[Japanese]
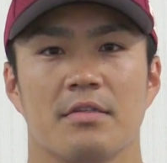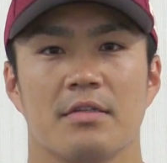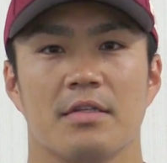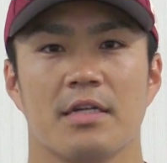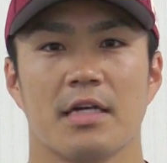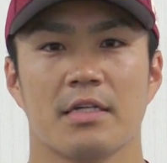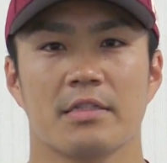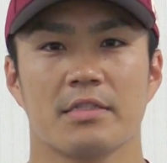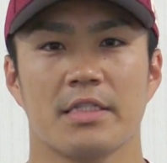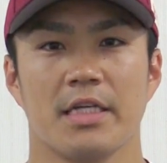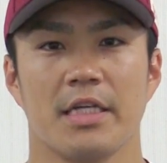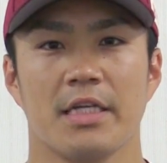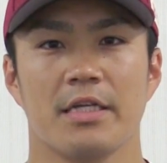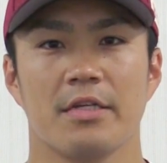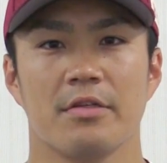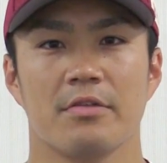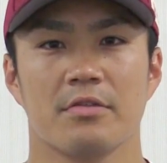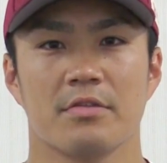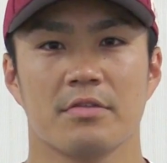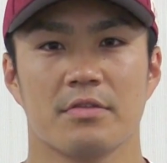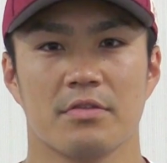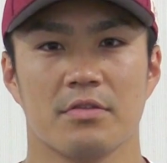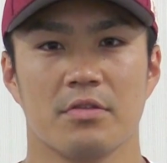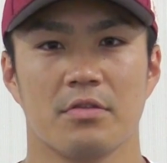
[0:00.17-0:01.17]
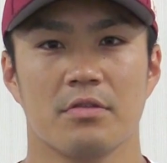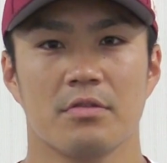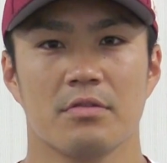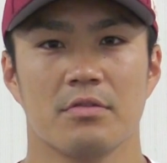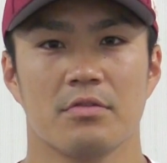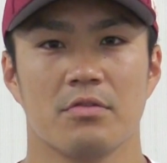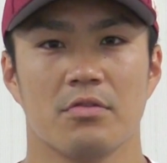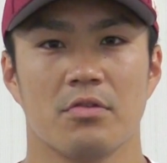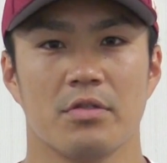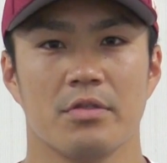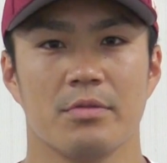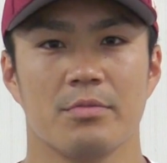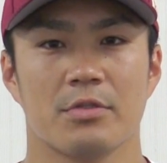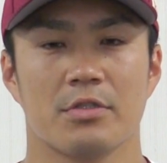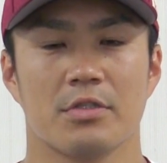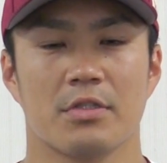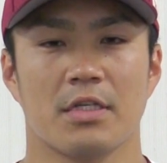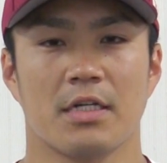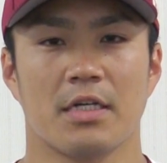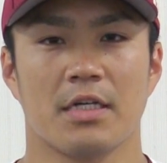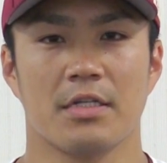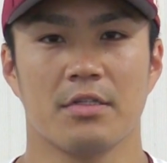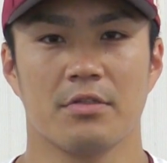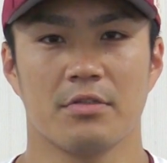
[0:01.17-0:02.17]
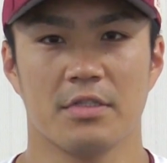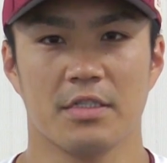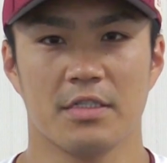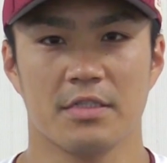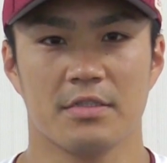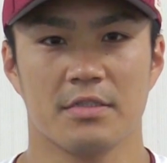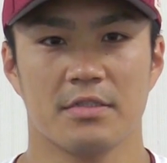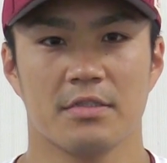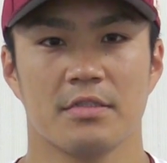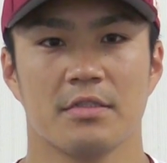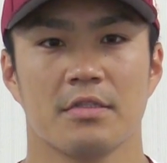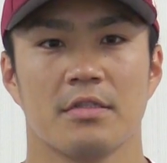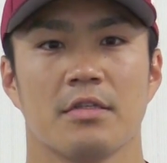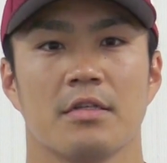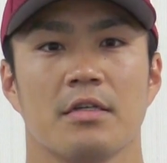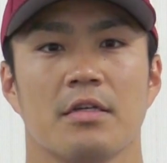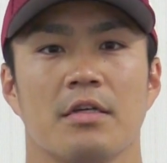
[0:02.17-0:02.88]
楽天イーグルスの則本貴弘です